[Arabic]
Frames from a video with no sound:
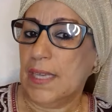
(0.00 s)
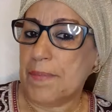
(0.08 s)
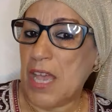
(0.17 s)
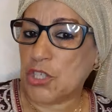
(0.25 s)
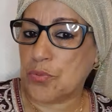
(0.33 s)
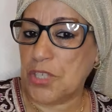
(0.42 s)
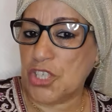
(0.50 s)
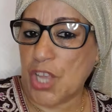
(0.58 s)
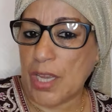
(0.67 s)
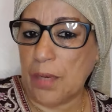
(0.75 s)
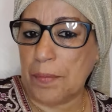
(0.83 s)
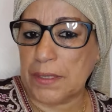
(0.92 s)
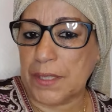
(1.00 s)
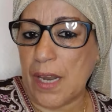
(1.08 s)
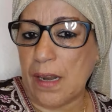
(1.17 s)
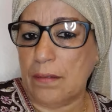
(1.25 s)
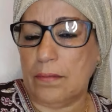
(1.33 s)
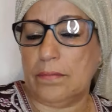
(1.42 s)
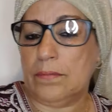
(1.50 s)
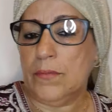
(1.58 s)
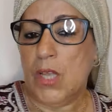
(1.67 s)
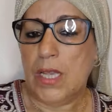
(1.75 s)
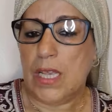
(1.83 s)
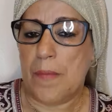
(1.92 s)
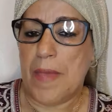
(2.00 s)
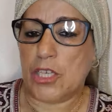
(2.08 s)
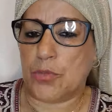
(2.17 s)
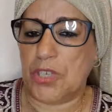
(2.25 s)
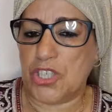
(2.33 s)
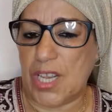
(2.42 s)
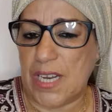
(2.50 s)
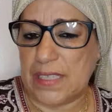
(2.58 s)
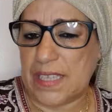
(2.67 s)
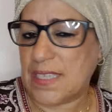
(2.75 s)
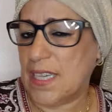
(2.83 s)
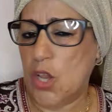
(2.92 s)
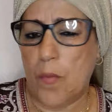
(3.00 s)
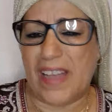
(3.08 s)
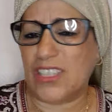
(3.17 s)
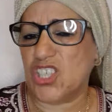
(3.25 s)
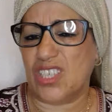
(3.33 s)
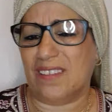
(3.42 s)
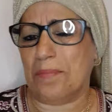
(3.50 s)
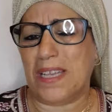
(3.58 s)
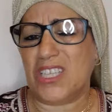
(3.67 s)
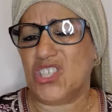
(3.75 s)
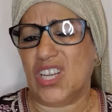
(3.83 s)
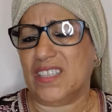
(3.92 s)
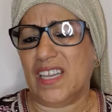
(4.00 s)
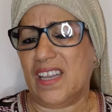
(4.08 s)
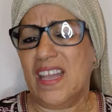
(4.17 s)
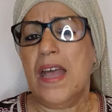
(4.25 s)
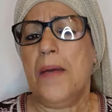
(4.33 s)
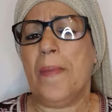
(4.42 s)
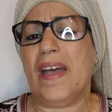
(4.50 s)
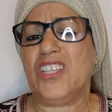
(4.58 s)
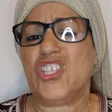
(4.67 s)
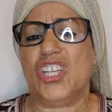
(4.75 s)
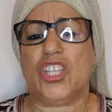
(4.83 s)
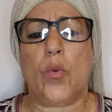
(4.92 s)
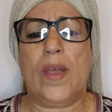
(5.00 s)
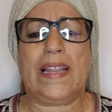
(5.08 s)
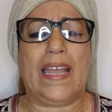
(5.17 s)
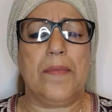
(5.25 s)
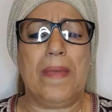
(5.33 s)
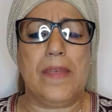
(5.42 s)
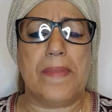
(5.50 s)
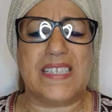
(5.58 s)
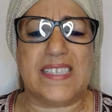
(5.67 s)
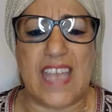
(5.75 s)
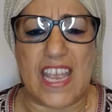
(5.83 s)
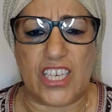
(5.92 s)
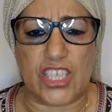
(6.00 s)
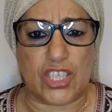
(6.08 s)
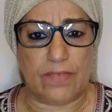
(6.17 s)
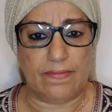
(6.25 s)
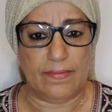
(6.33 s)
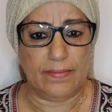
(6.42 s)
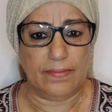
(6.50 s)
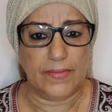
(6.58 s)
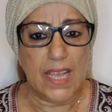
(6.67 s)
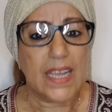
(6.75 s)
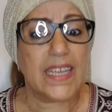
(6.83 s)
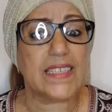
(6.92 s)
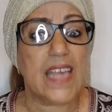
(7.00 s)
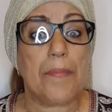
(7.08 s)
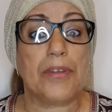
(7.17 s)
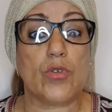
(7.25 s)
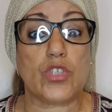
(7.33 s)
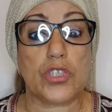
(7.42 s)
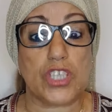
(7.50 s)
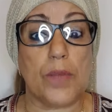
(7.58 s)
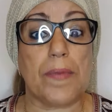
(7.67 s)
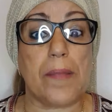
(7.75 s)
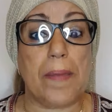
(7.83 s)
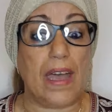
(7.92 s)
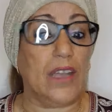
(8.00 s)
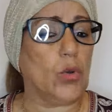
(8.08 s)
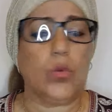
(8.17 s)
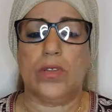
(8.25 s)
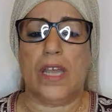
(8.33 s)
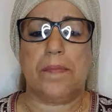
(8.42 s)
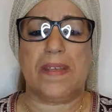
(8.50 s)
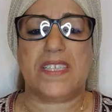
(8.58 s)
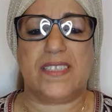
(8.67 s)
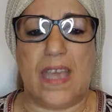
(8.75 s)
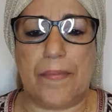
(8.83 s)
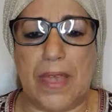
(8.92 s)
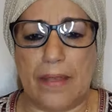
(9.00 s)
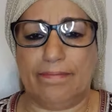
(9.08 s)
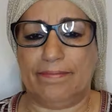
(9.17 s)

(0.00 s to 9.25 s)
ما عجبنيش داك المنظر الا ما عجبنيش انا هضرت عليه وما غاديش ما غاديش نعطيك ما غاديش نعطيك واحد القيمه اللي ما تستاهليش كيسحبني واش شي مره بعقلك والله ما تكسبي